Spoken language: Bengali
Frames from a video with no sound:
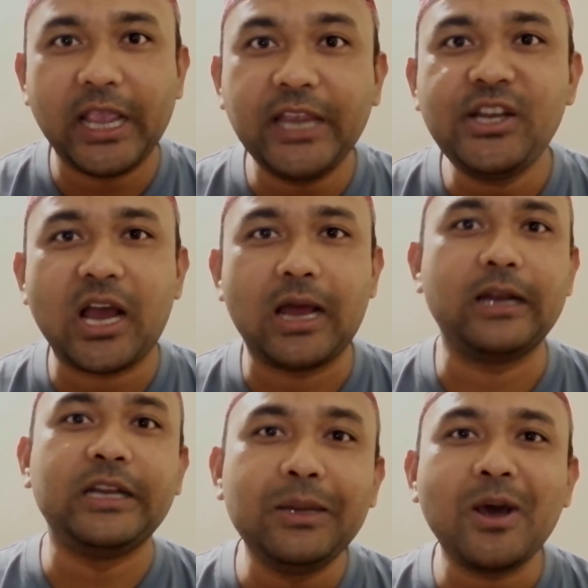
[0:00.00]
এটা
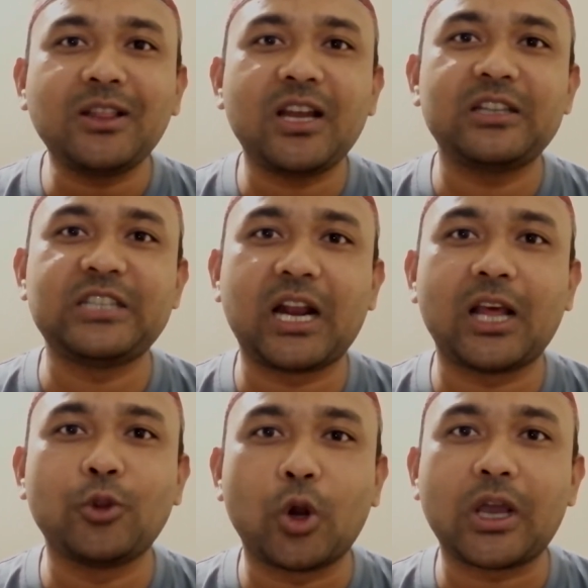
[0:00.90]
নির্মাতার জানা
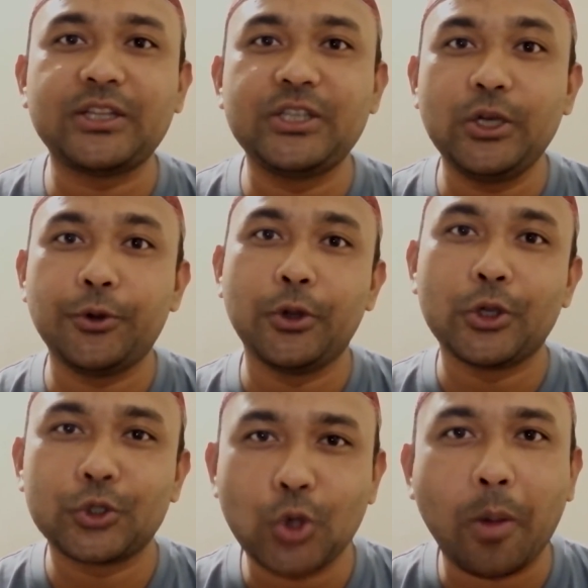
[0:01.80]
দরকার ছিল
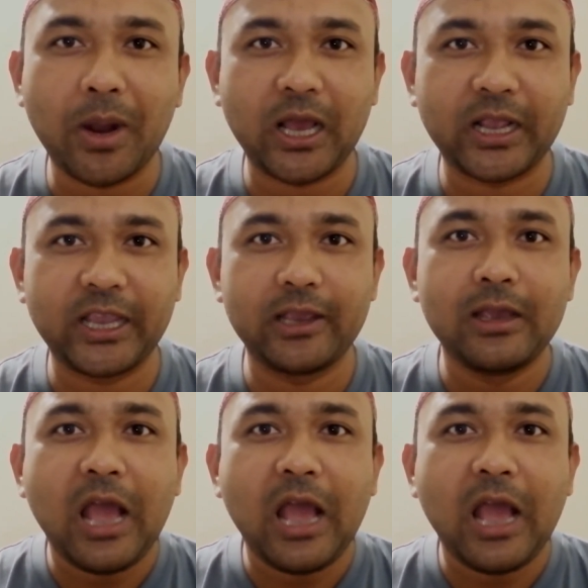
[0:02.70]
সবার আগে